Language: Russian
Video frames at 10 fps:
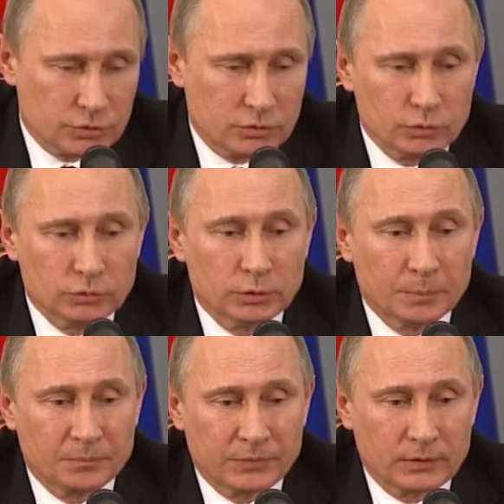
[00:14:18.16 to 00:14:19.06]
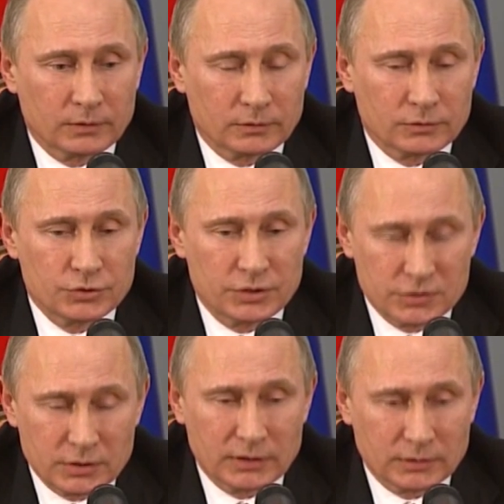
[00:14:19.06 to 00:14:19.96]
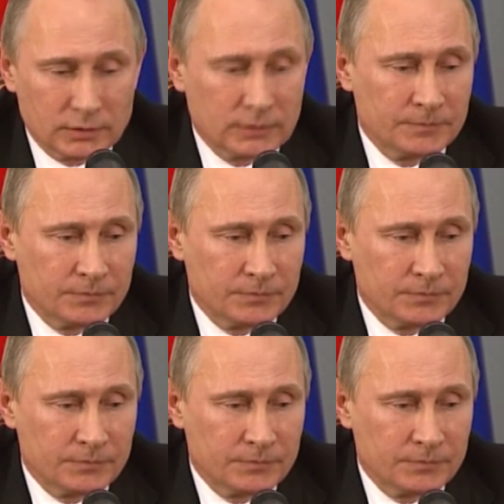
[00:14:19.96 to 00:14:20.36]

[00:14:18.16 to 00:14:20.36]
что э, через Иран